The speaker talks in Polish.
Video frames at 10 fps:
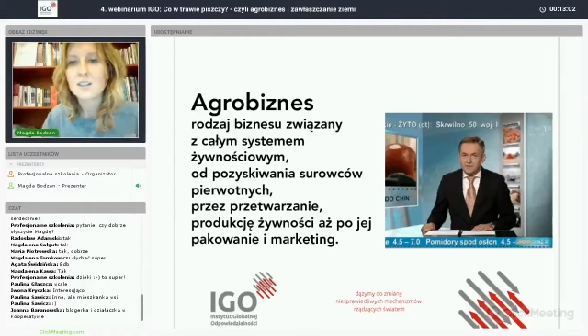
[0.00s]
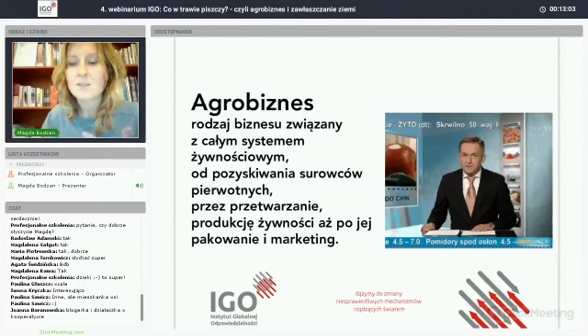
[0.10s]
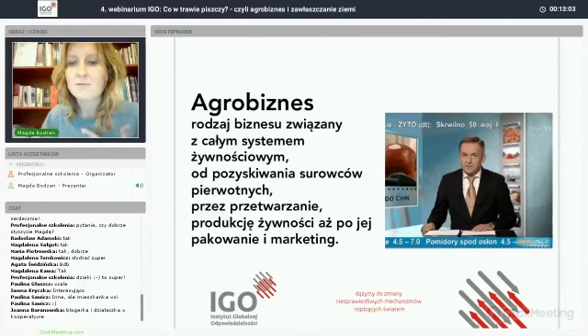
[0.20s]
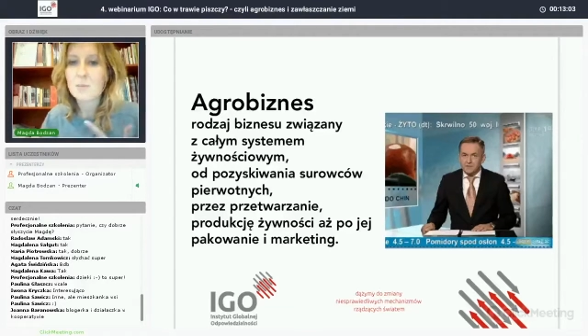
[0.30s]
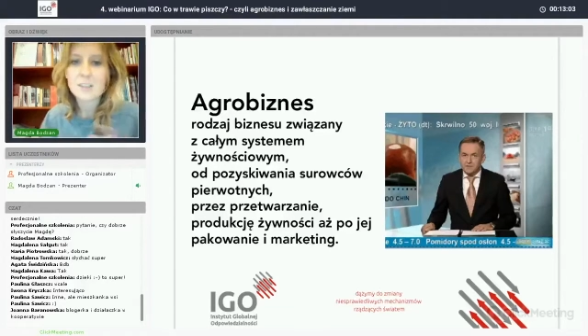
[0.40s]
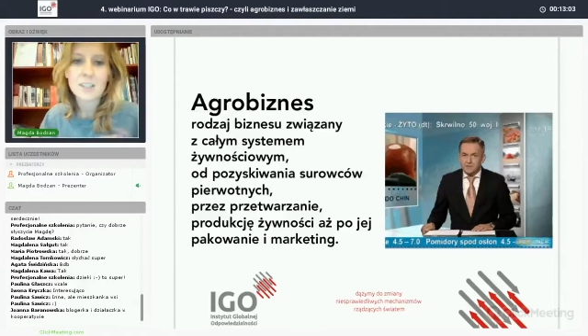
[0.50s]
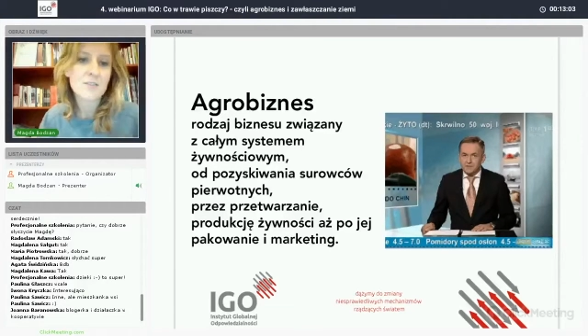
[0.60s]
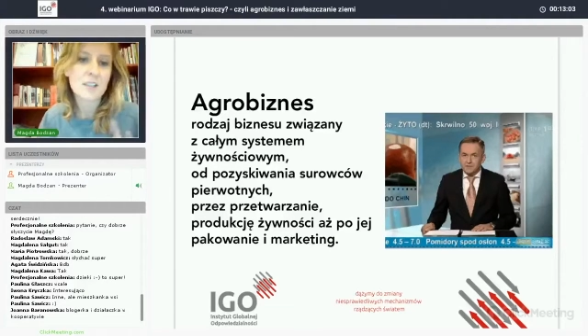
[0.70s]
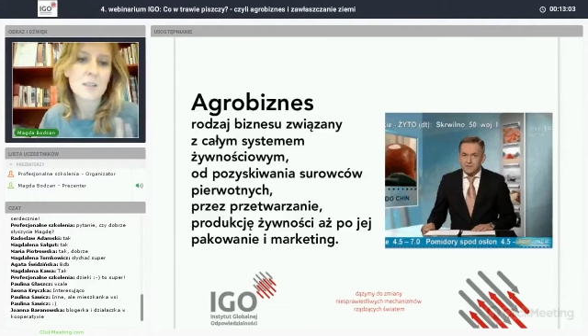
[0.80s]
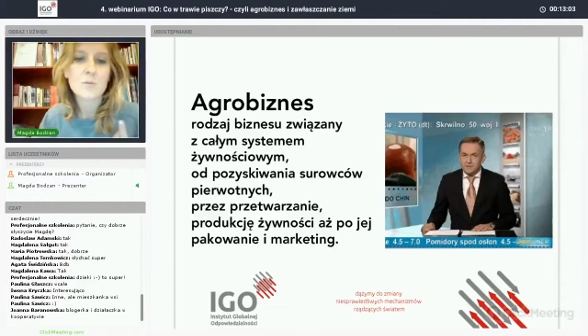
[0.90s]
e,
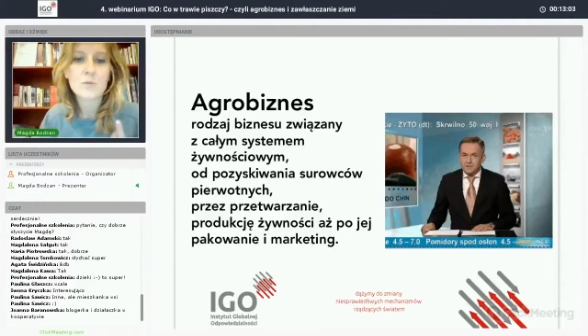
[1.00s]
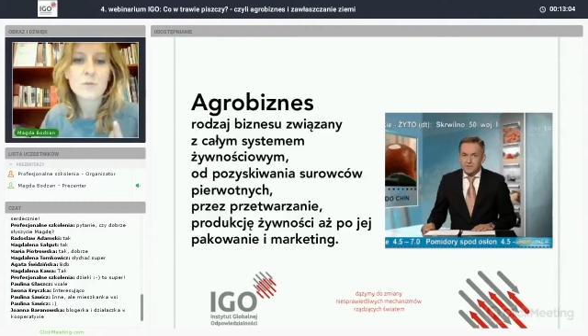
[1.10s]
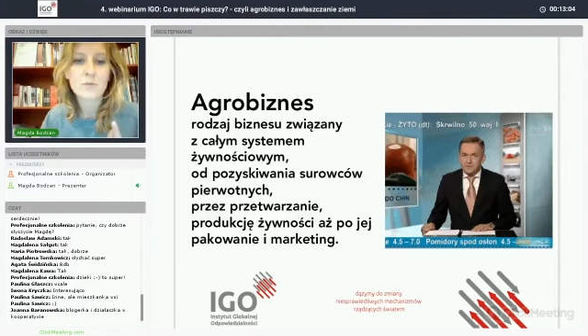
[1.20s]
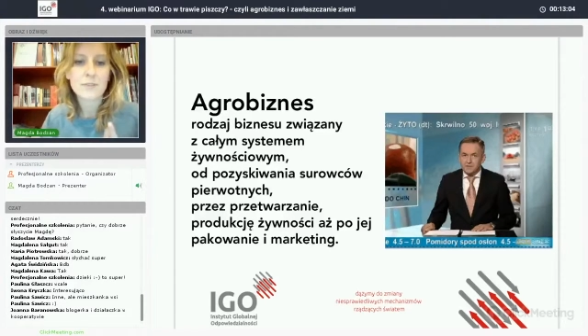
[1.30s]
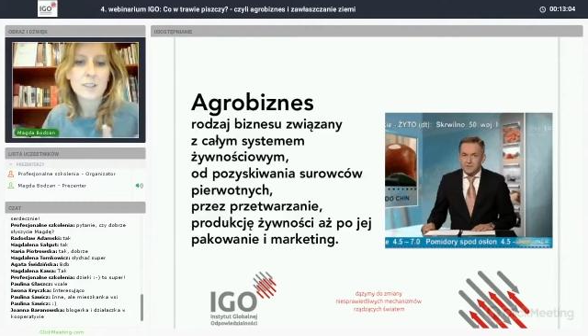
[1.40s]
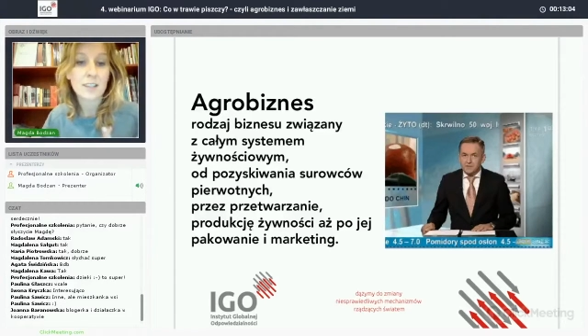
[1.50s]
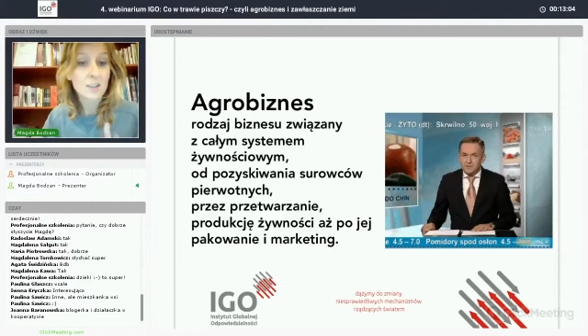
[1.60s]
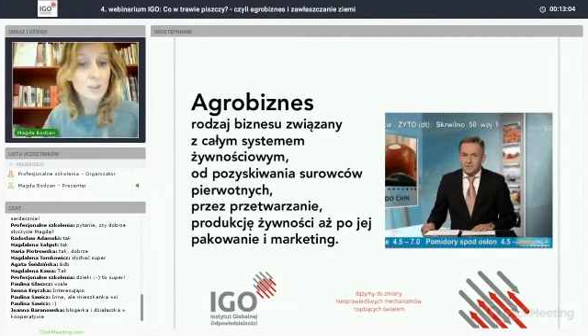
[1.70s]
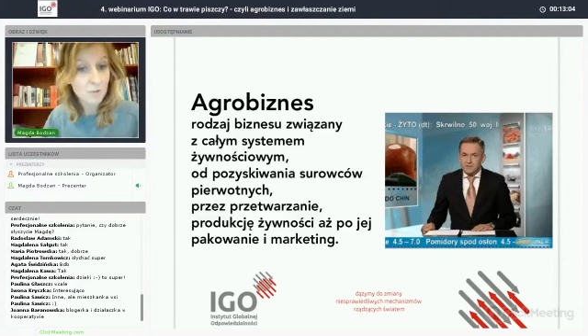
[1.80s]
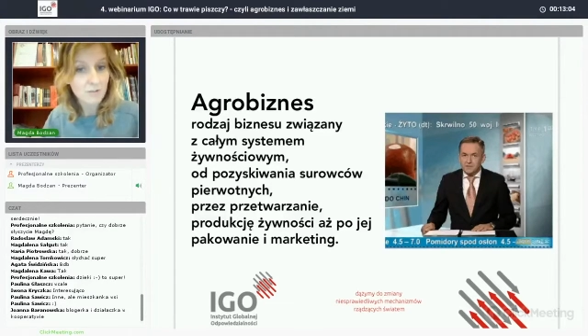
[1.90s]
fabryki dżemów, e,
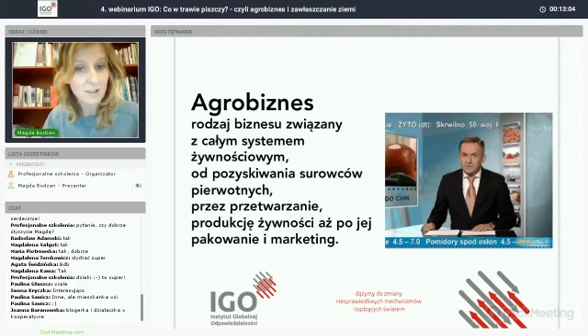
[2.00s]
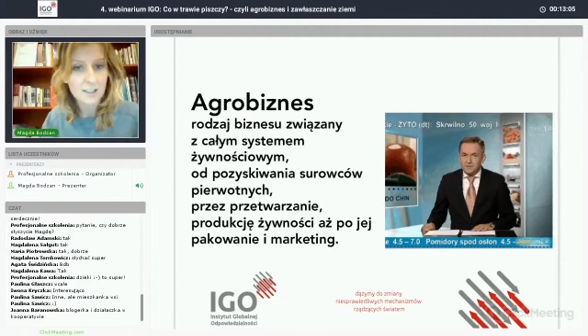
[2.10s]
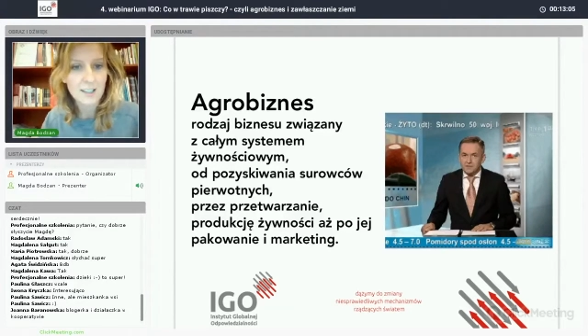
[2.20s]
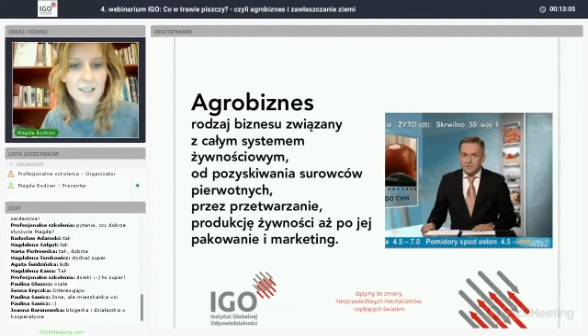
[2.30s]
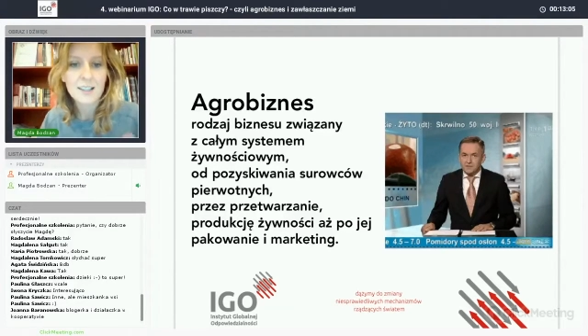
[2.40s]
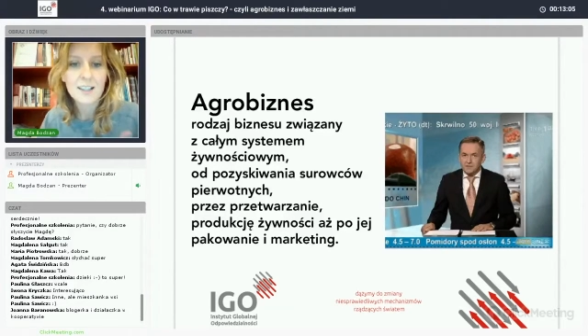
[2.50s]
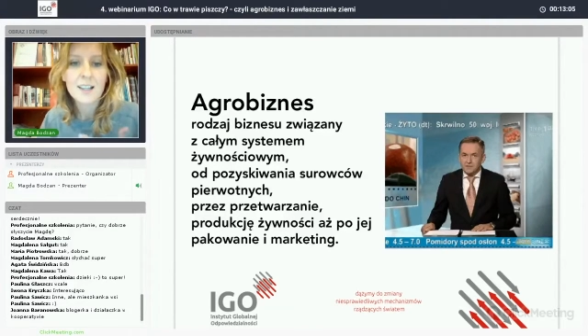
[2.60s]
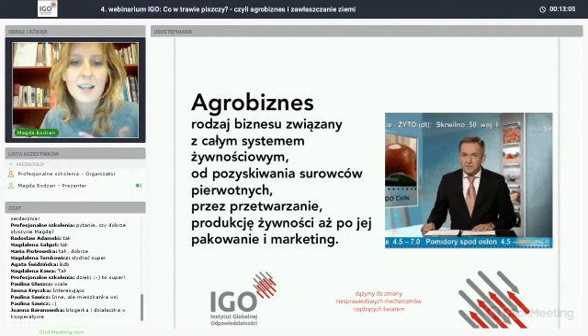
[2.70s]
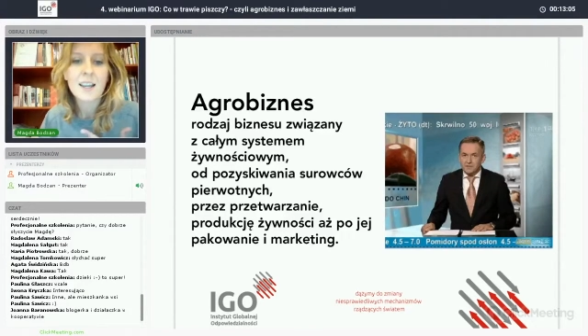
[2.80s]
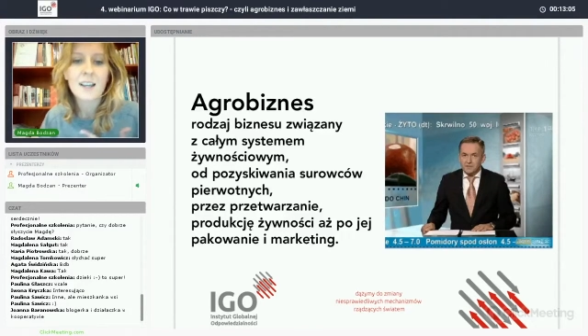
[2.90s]
także browarnie.